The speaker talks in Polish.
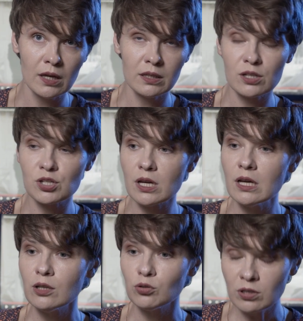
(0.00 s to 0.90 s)
Także
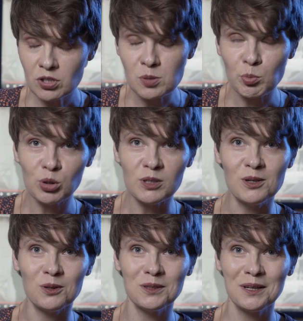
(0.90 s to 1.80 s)
to też jest
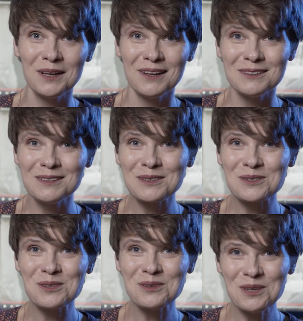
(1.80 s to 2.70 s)
poligon, tylko
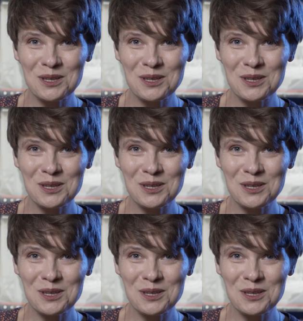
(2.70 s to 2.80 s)
że to